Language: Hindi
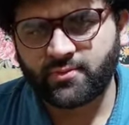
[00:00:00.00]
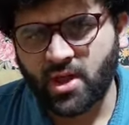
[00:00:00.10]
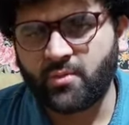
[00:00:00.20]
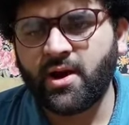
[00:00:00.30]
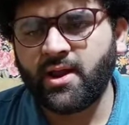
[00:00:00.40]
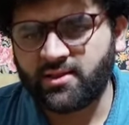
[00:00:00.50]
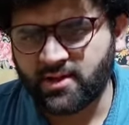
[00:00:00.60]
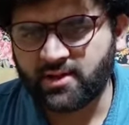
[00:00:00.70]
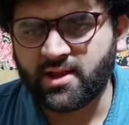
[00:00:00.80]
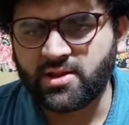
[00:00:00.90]
हमारे
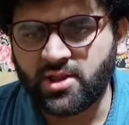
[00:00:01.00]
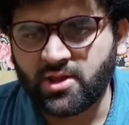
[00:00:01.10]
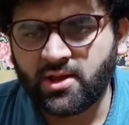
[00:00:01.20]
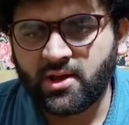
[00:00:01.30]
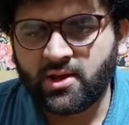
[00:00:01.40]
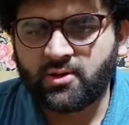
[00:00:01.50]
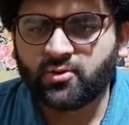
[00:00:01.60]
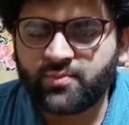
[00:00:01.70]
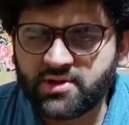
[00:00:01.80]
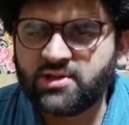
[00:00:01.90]
साथ लांझे तो
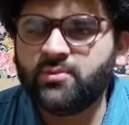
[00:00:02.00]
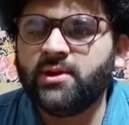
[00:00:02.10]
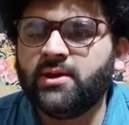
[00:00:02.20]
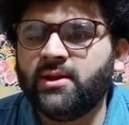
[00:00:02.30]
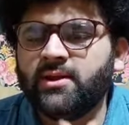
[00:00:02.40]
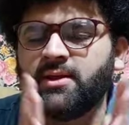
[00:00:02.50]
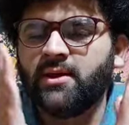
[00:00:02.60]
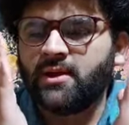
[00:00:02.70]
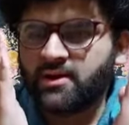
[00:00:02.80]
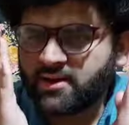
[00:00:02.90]
पीसीबी ने
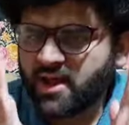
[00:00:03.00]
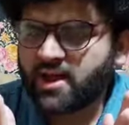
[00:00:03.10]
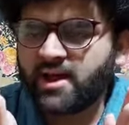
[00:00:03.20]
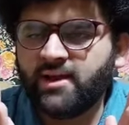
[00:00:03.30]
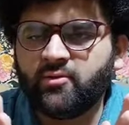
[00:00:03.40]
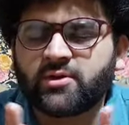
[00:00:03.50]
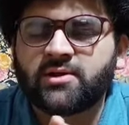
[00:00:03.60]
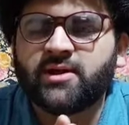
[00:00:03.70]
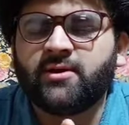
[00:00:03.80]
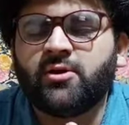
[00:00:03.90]
ना खाली उसका
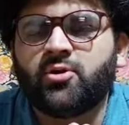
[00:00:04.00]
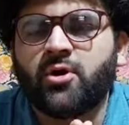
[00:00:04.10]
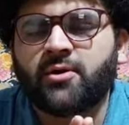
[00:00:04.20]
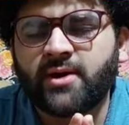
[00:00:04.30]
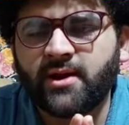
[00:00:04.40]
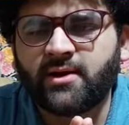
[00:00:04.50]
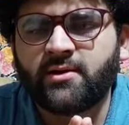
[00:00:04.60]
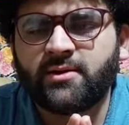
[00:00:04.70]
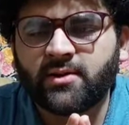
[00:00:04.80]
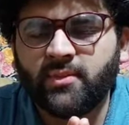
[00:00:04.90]
सेंट्रल कॉन्ट्रैक्ट
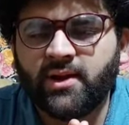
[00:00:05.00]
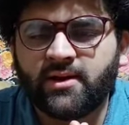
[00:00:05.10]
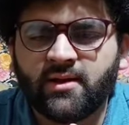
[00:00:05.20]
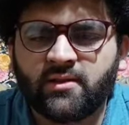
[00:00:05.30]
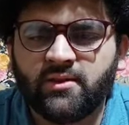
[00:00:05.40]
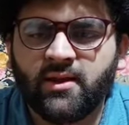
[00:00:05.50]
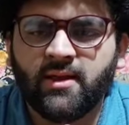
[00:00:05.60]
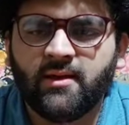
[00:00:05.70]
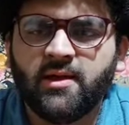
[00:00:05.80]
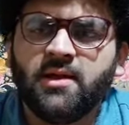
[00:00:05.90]
टर्मिनेट कर दिया
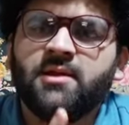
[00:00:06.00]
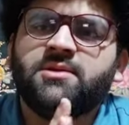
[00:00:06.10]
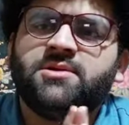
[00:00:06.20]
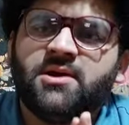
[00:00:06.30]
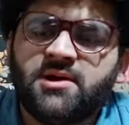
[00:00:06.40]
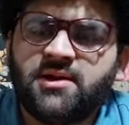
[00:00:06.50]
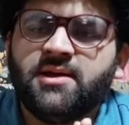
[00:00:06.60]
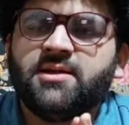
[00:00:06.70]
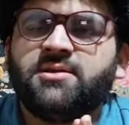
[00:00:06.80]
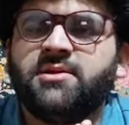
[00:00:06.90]
है
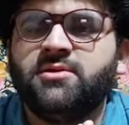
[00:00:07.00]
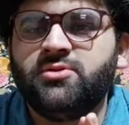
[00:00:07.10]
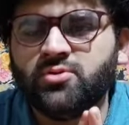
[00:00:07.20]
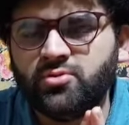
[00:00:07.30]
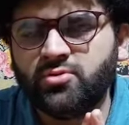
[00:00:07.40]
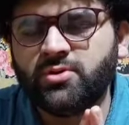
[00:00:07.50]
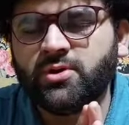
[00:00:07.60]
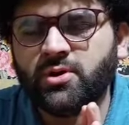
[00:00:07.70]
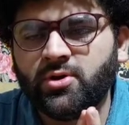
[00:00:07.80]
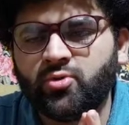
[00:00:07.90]
थर्टियथ जून
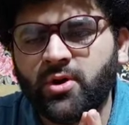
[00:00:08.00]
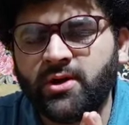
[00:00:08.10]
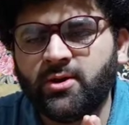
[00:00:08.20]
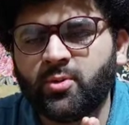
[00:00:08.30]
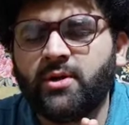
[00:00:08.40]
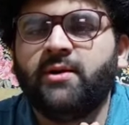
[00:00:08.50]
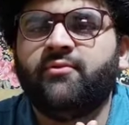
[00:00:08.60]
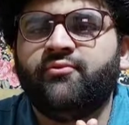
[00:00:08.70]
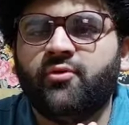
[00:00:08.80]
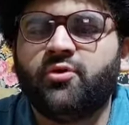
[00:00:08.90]

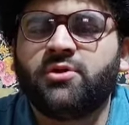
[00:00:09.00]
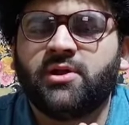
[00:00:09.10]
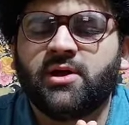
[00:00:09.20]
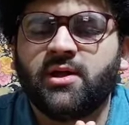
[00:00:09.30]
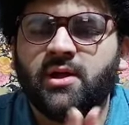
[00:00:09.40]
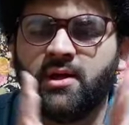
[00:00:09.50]
2024 तक